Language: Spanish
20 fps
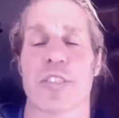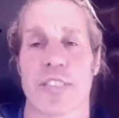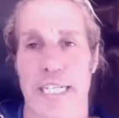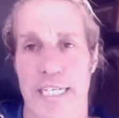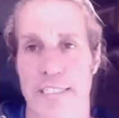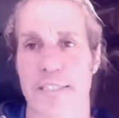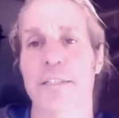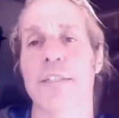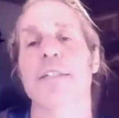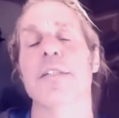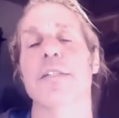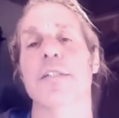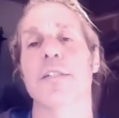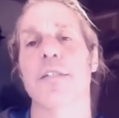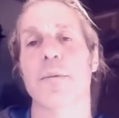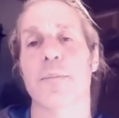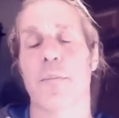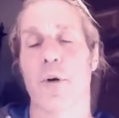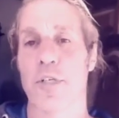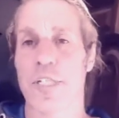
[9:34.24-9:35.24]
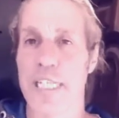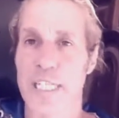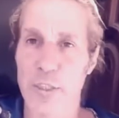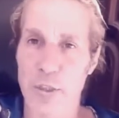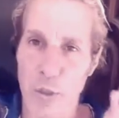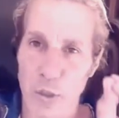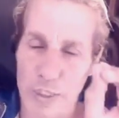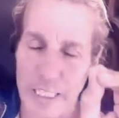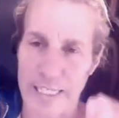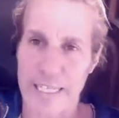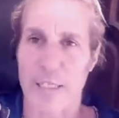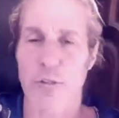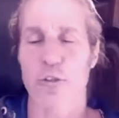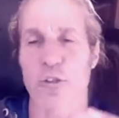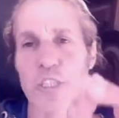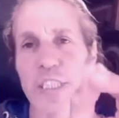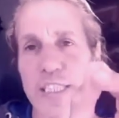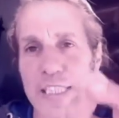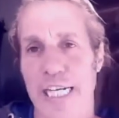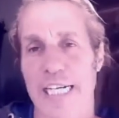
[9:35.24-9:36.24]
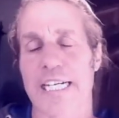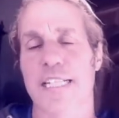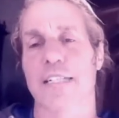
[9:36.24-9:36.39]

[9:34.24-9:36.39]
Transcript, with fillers: está poniéndolo cada cosita,